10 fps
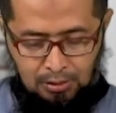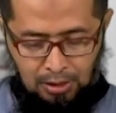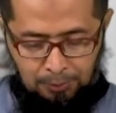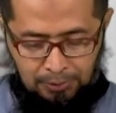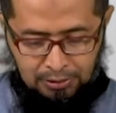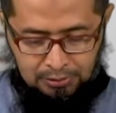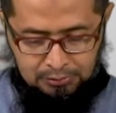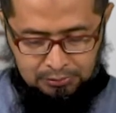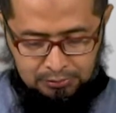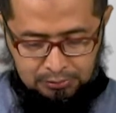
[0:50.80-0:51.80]
Apa
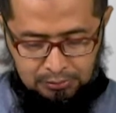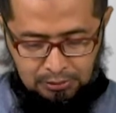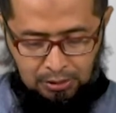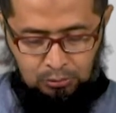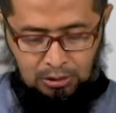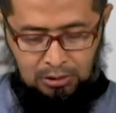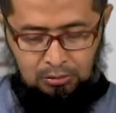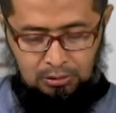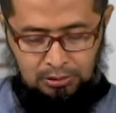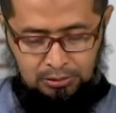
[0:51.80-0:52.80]
yang dilakukan
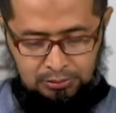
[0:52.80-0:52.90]
oleh